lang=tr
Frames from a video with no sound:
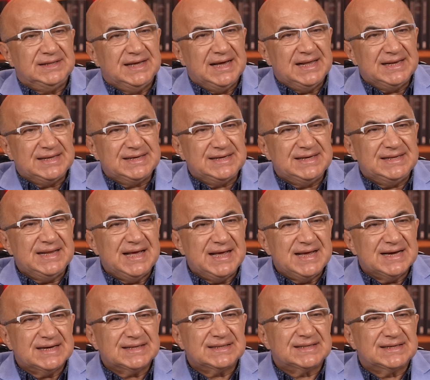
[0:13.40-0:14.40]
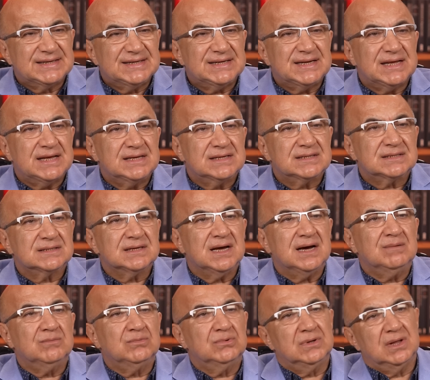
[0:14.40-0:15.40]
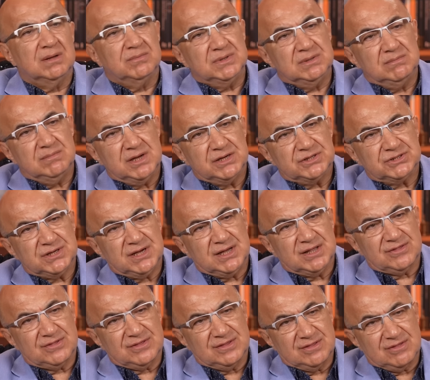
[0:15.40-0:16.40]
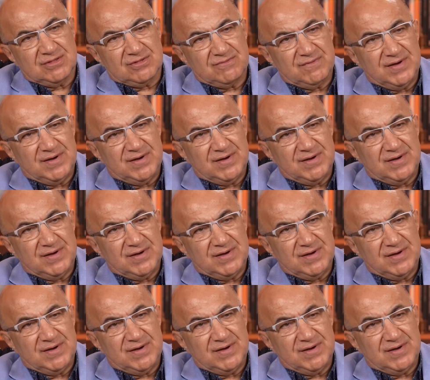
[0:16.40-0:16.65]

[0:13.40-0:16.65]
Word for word: Terkine yatkın insan bulabilme şansınız